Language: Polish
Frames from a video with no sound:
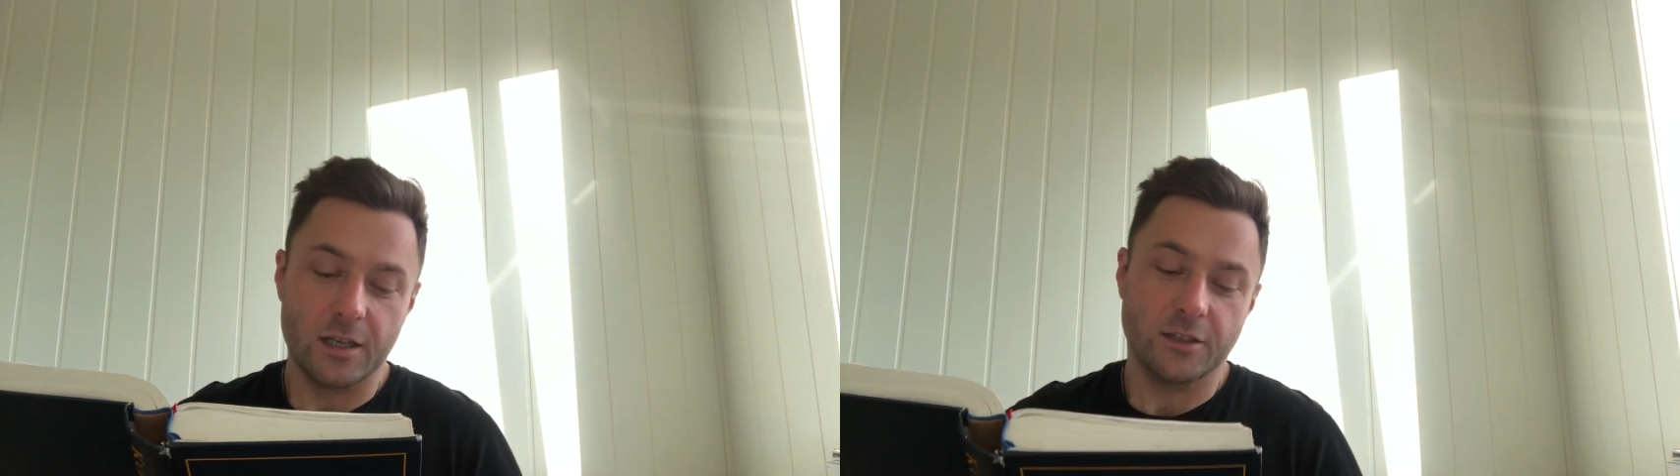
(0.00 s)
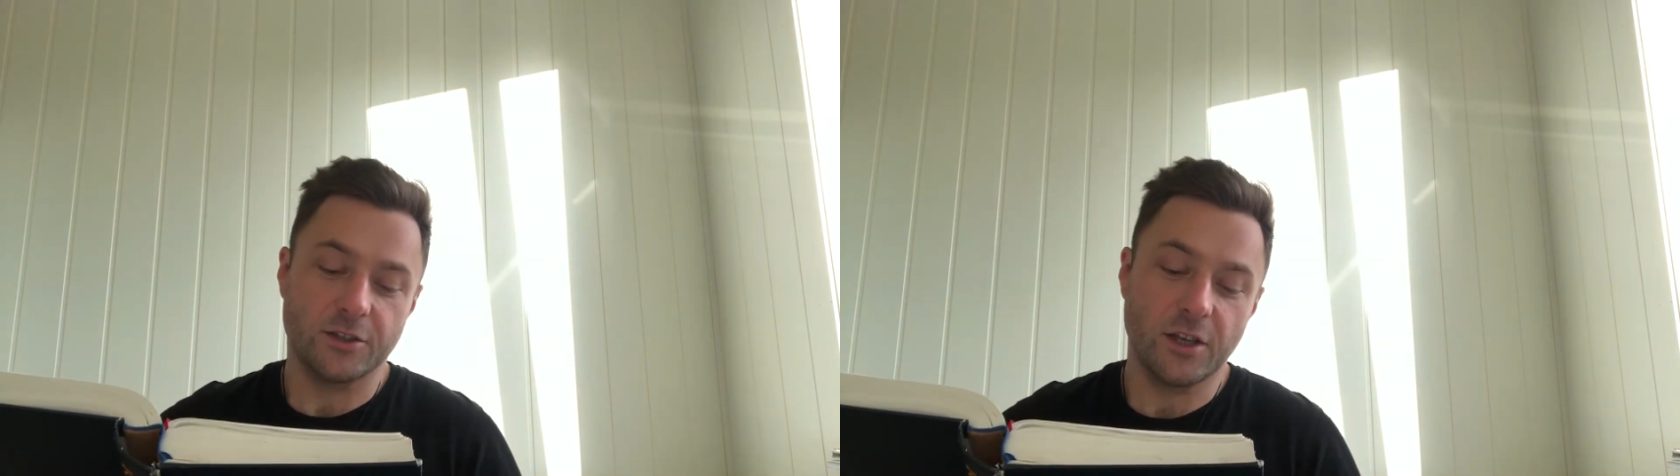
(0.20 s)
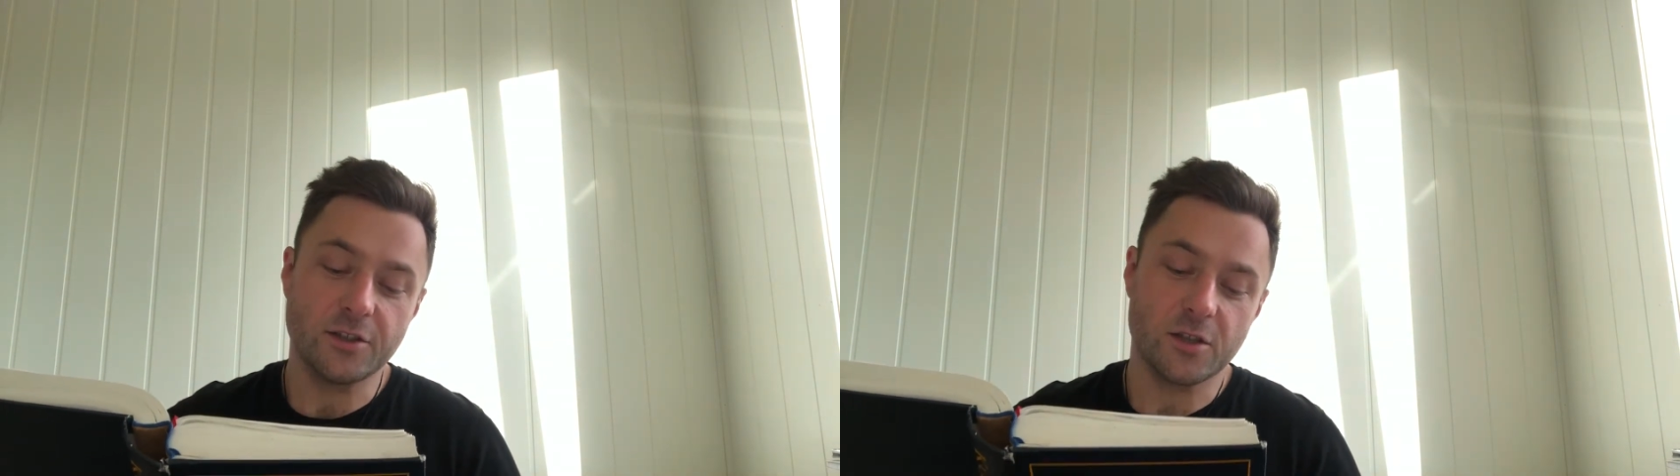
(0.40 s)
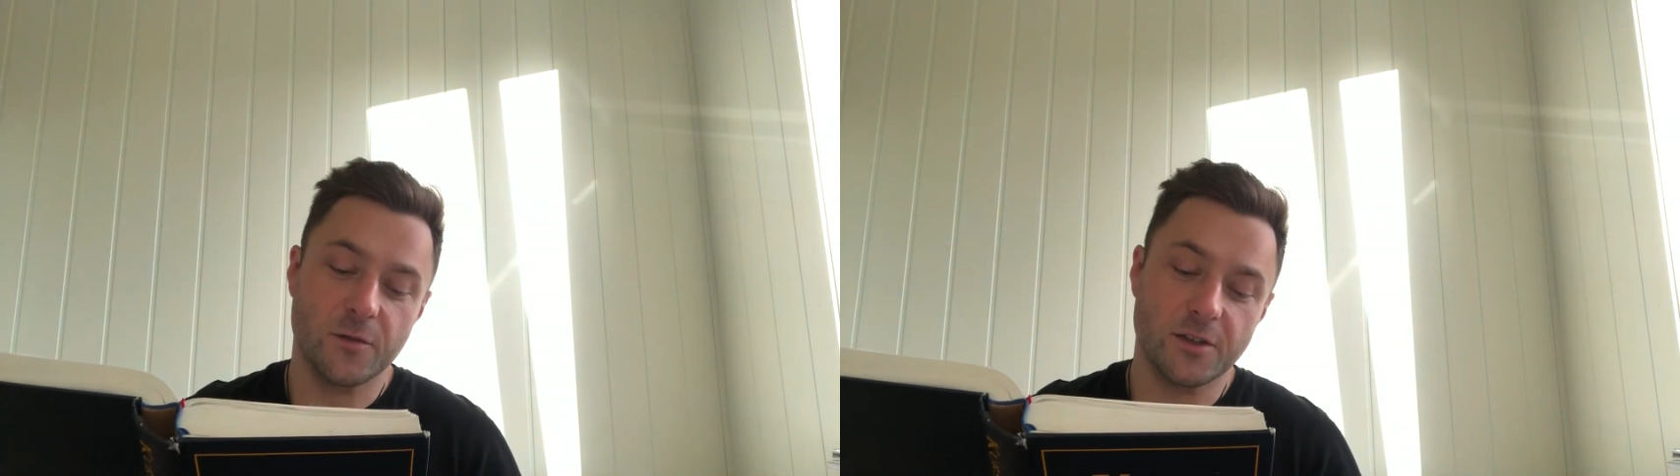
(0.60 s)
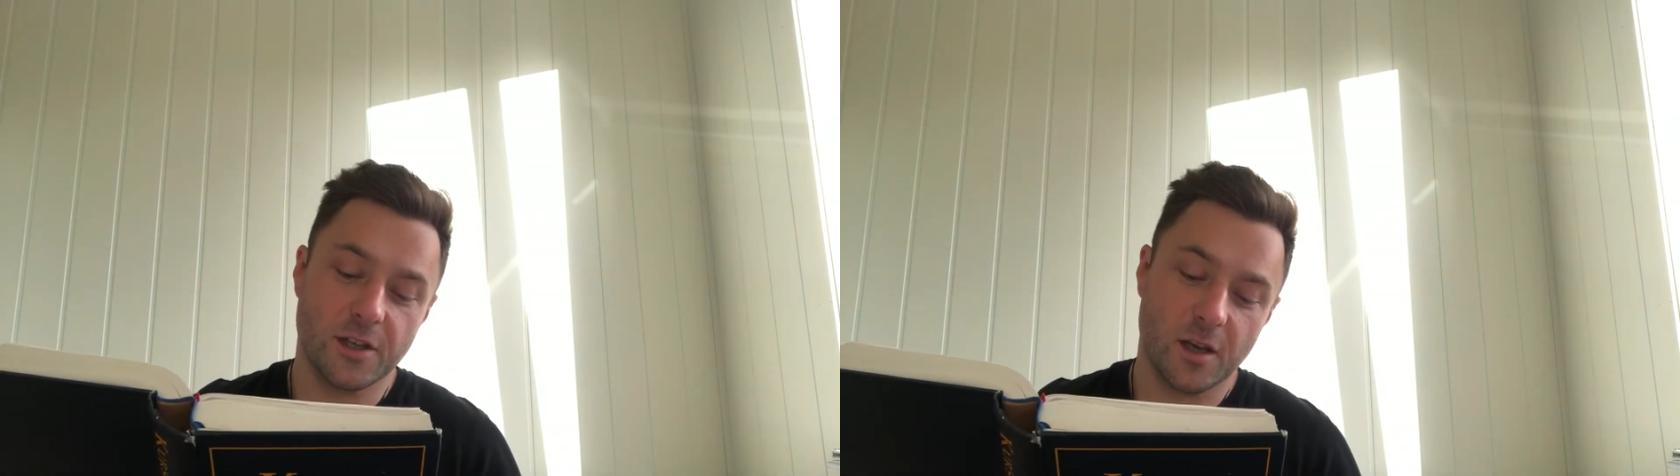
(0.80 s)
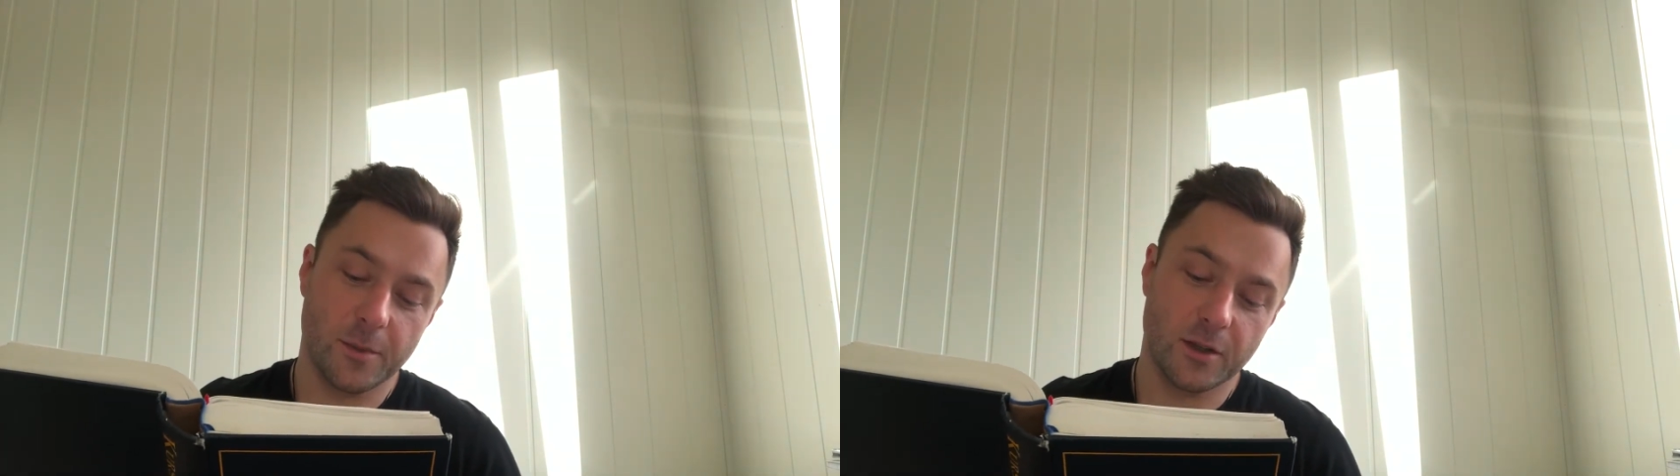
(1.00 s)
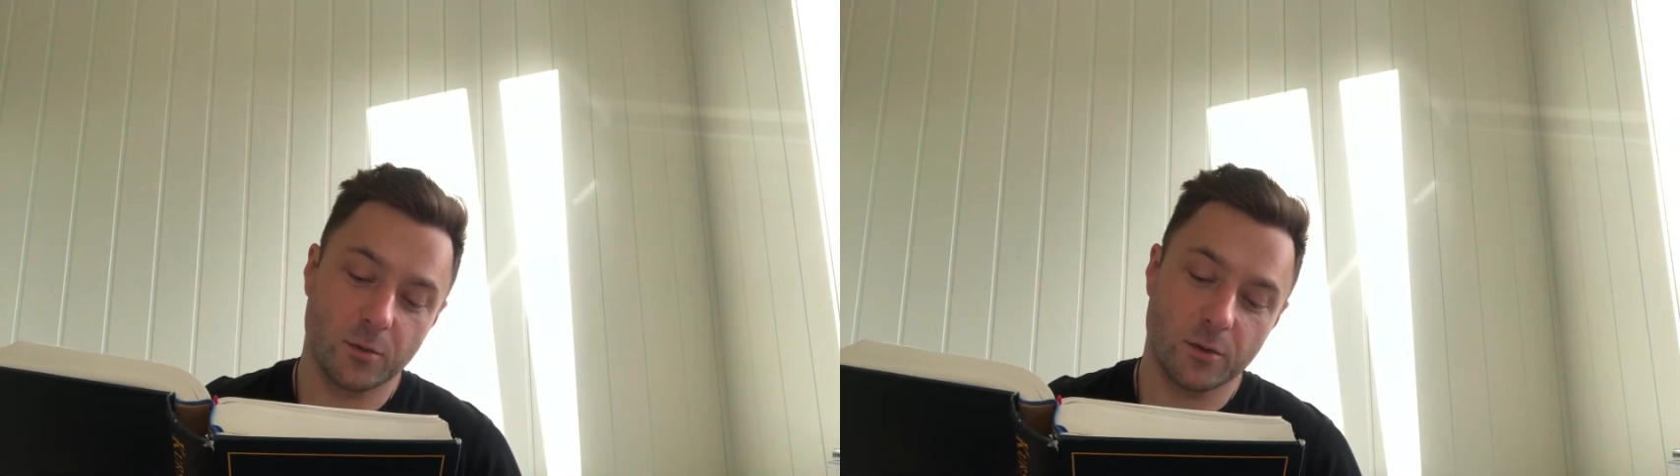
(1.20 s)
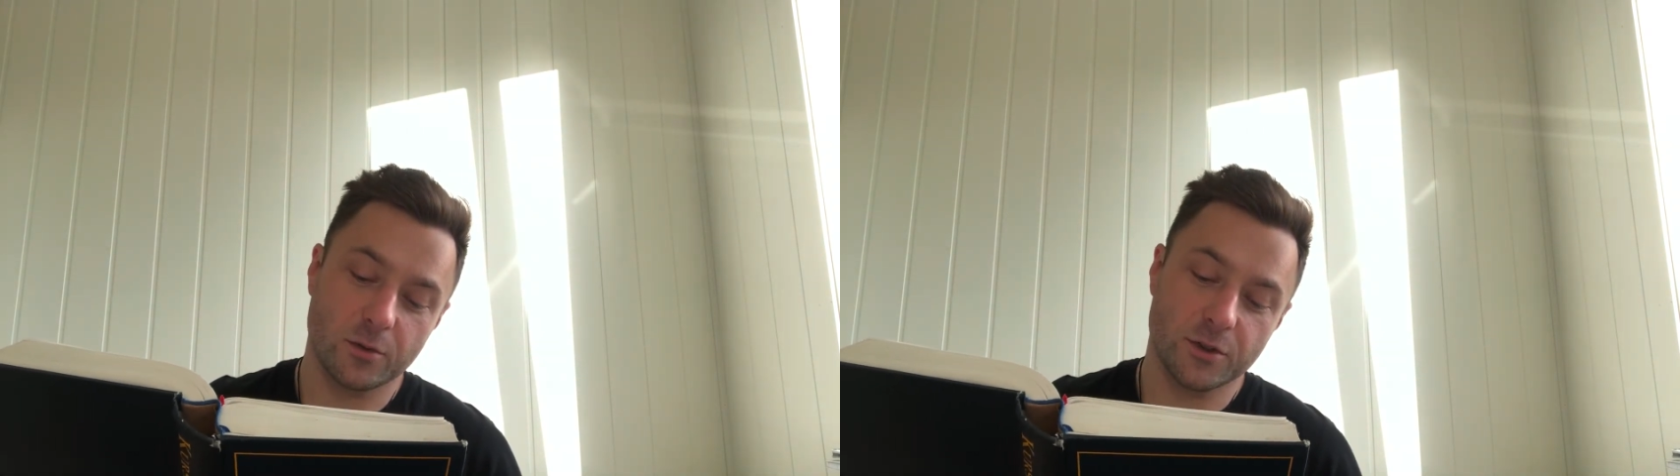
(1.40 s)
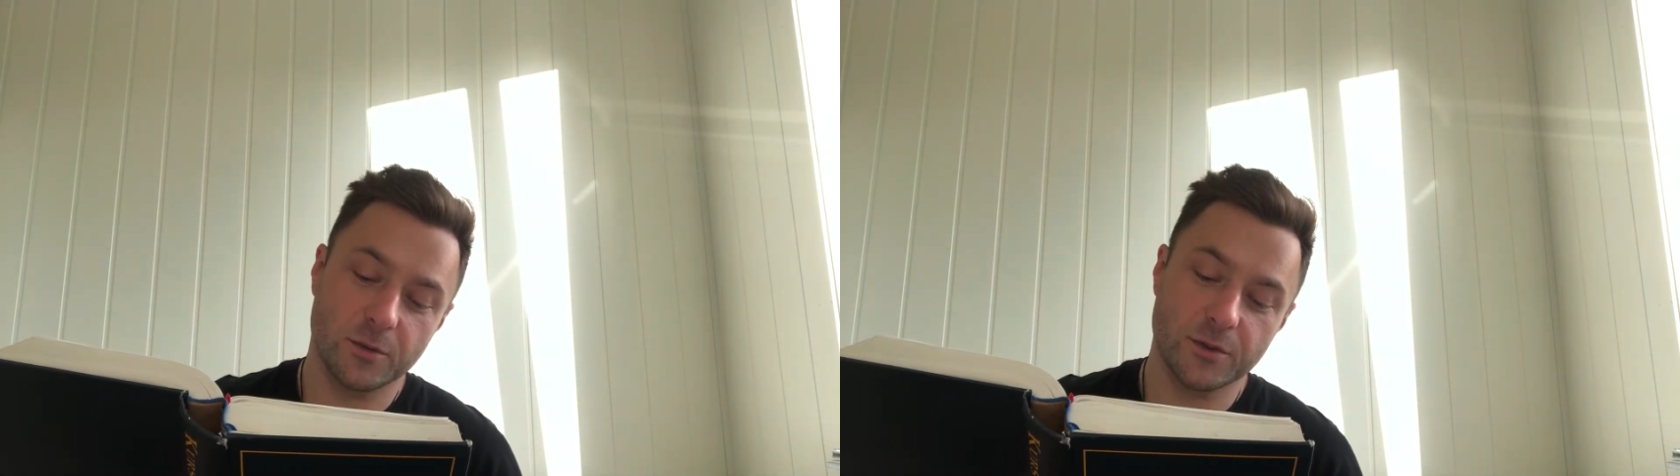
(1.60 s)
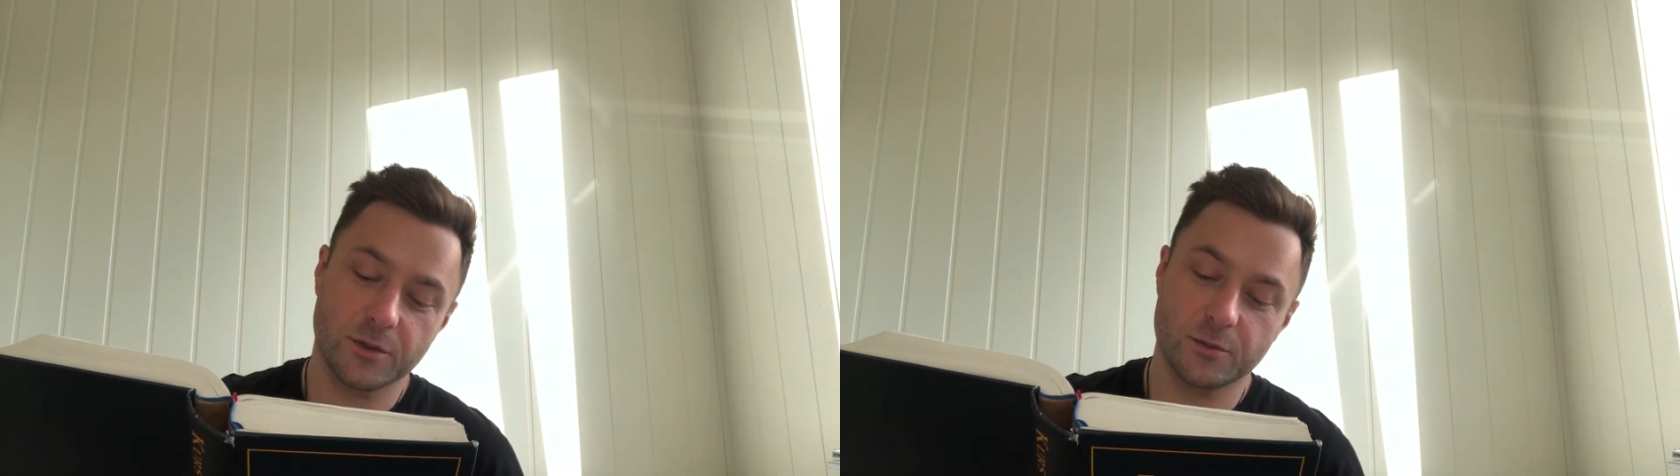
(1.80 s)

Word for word: Dzisiejsze ćwiczenia będą odnosiły się